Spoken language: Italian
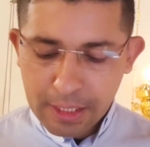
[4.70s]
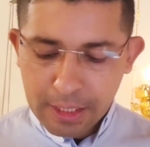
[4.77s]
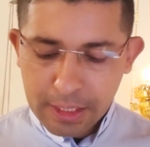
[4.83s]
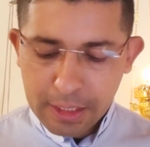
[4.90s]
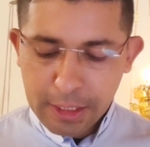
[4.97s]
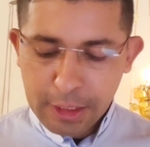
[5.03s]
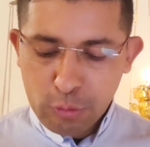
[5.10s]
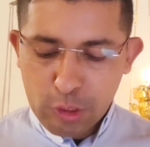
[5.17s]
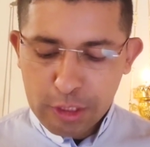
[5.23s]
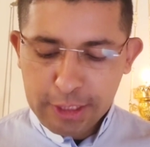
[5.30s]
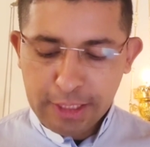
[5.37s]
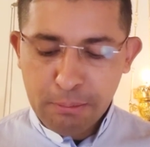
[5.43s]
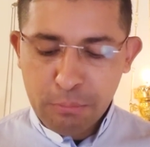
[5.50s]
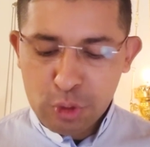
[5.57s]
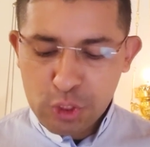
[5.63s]
In quel
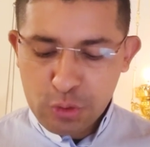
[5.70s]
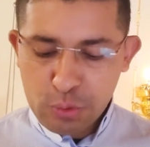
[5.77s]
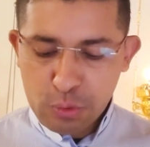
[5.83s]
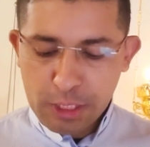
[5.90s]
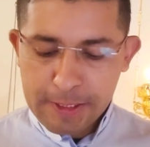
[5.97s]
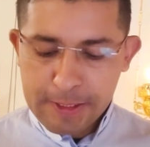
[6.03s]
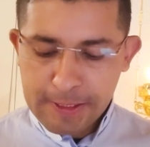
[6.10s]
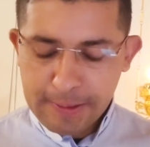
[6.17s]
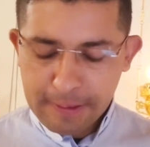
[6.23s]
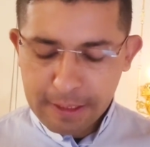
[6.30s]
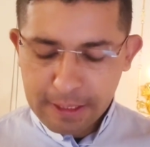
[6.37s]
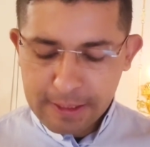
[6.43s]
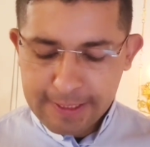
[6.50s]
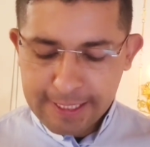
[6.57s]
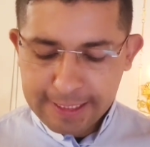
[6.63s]
tempo Gesù disse,
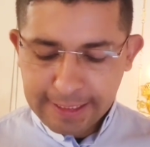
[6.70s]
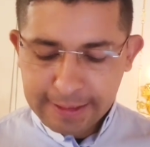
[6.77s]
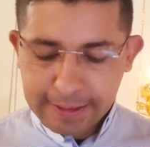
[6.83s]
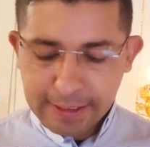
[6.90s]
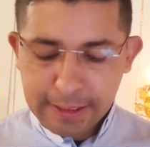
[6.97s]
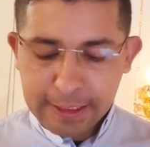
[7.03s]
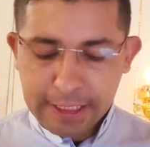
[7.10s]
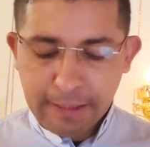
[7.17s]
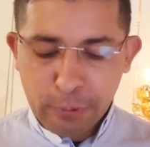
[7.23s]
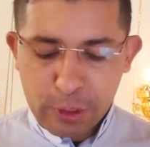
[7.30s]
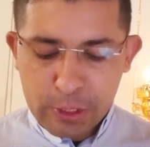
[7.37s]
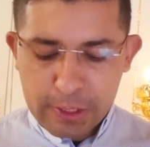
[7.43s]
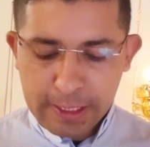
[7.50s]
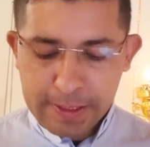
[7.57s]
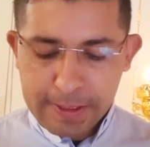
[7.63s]
state attenti a voi
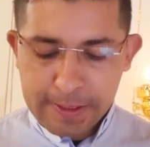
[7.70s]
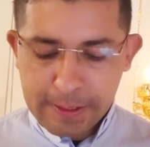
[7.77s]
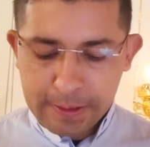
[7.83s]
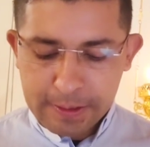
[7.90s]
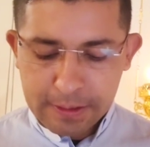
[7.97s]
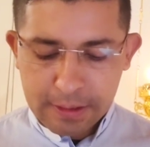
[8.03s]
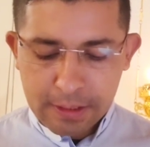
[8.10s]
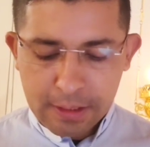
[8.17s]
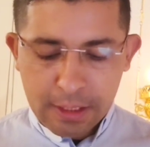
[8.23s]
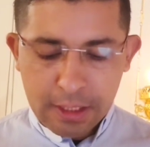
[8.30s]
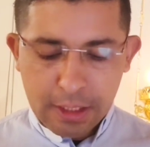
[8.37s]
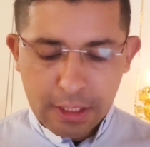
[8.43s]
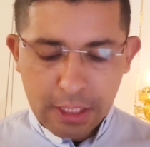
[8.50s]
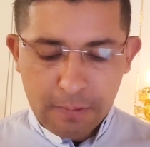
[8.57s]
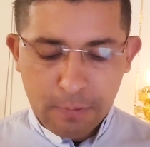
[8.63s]
stessi,
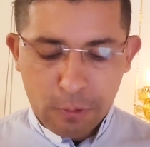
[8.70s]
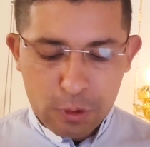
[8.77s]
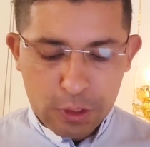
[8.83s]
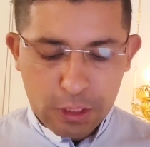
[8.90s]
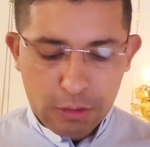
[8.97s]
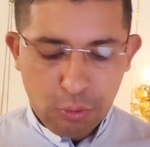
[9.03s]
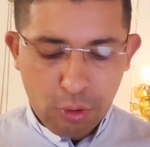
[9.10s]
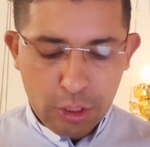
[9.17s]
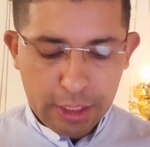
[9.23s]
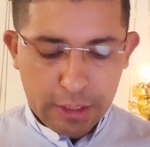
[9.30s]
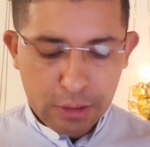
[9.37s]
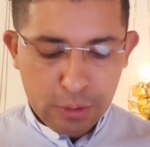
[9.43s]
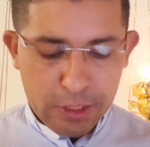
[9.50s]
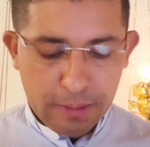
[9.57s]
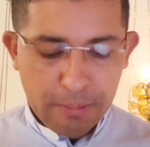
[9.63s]
che i vostri cuori
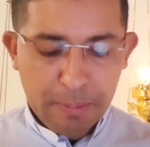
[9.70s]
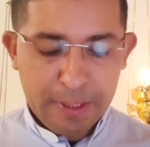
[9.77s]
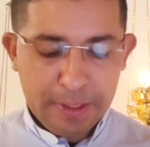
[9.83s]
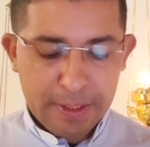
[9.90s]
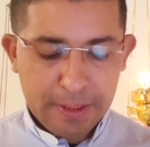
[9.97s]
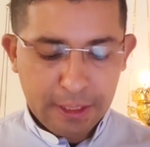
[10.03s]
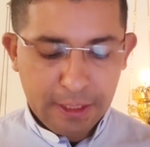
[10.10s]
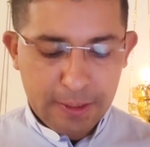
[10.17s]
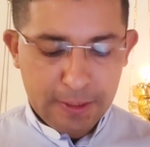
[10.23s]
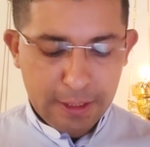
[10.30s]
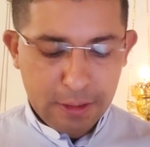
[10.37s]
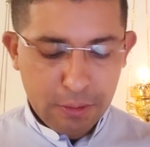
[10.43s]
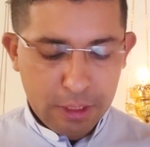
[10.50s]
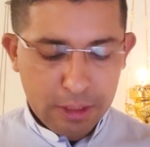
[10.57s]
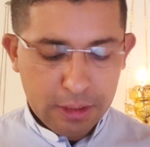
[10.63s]
non si
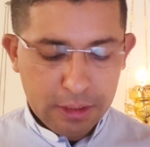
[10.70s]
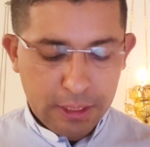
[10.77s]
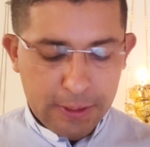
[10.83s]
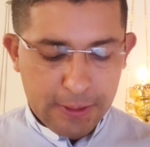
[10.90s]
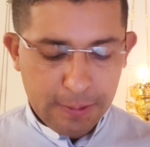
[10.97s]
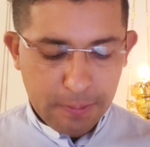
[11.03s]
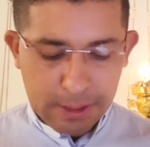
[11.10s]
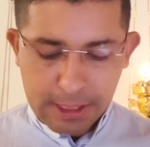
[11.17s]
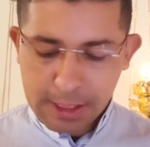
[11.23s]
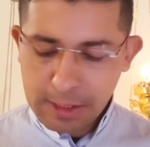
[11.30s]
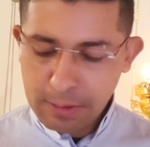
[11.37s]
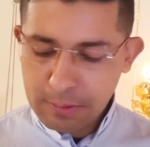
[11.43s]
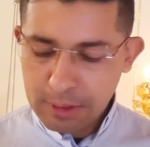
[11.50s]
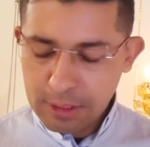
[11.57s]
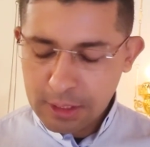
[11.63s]
appesantiscano in
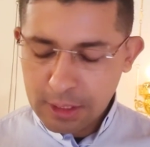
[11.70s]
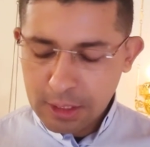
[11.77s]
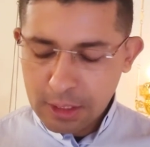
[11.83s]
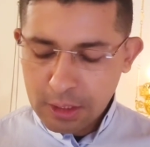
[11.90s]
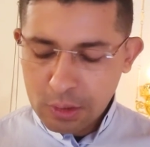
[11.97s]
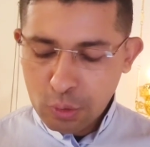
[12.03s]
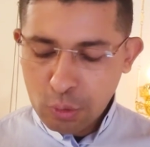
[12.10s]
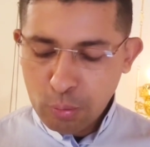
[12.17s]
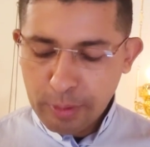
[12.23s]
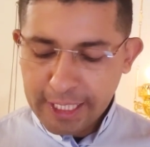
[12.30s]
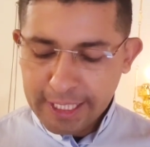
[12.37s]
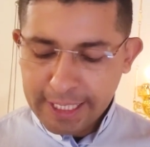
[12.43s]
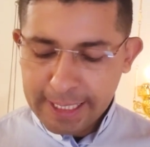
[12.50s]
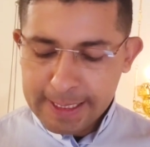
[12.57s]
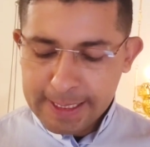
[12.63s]
dissipazioni,
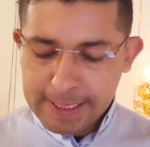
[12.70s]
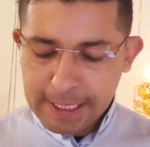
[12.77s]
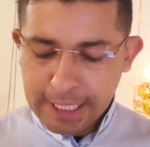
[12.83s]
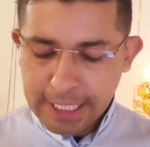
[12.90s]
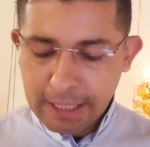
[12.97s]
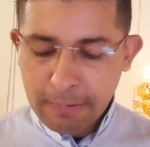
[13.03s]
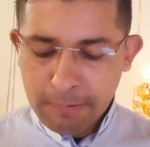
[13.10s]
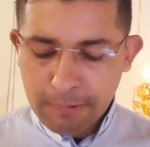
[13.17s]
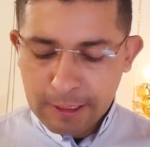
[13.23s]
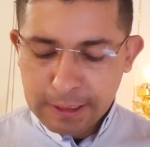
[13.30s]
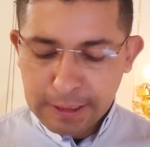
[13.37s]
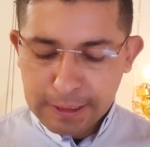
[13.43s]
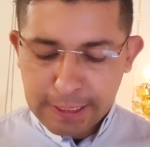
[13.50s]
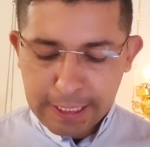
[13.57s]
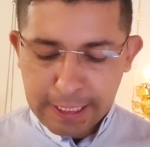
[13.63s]
ubriachezze e
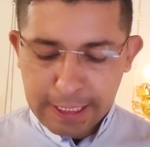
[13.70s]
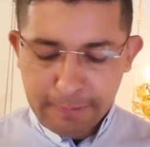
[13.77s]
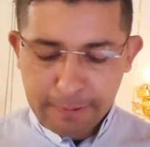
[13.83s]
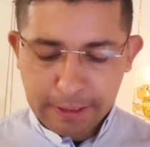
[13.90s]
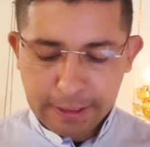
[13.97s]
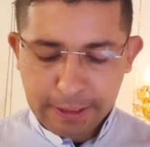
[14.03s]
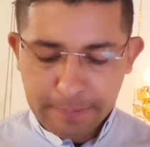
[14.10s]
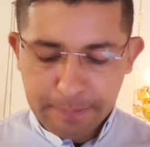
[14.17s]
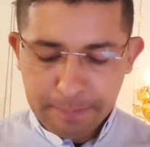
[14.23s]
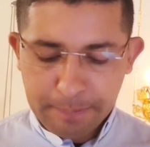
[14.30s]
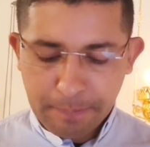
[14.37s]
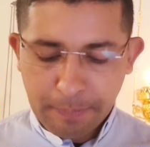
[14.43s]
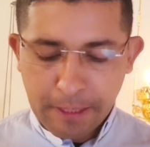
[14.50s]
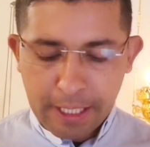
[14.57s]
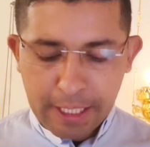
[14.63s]
affanni della vita,
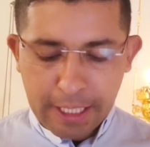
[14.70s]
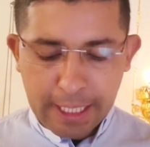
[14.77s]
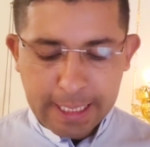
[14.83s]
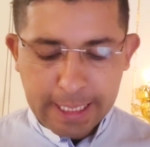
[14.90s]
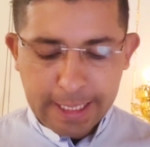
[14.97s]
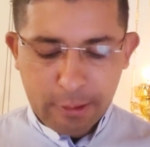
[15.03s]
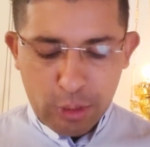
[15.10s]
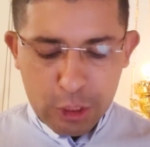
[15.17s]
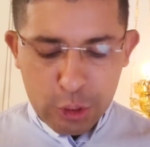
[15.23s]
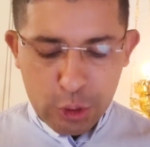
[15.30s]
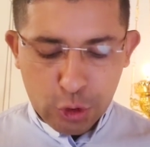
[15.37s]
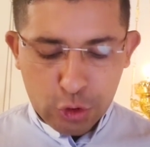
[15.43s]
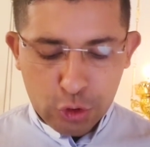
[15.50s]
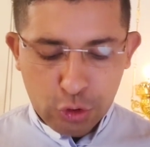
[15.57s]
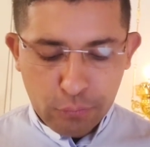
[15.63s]
e che quel
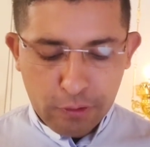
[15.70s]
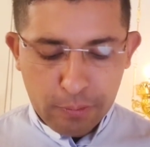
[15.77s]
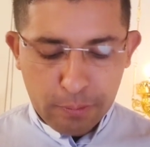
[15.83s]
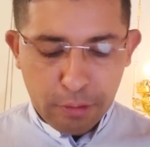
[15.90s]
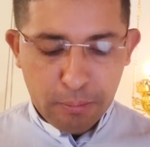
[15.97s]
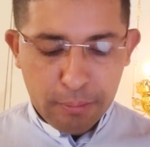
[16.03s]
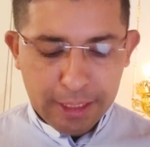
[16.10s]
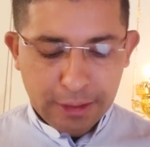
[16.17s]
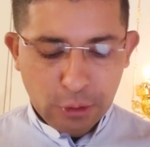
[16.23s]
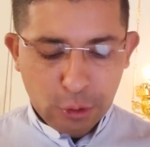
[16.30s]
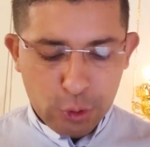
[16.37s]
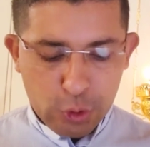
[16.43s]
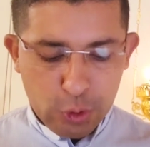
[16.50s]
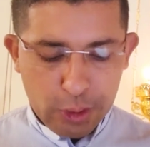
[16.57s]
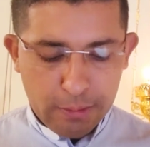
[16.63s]
giorno non vi piombi
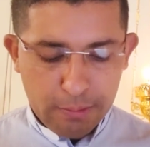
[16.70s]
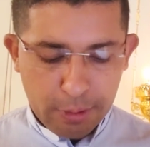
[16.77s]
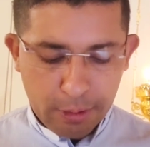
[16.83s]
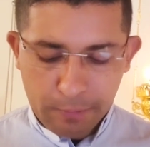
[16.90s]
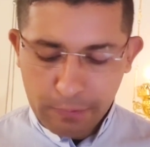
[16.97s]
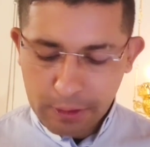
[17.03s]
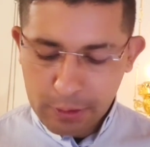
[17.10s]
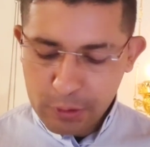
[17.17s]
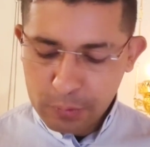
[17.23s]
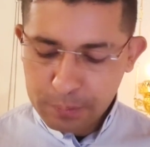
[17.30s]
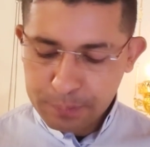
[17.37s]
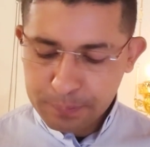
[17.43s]
addosso all'improvviso.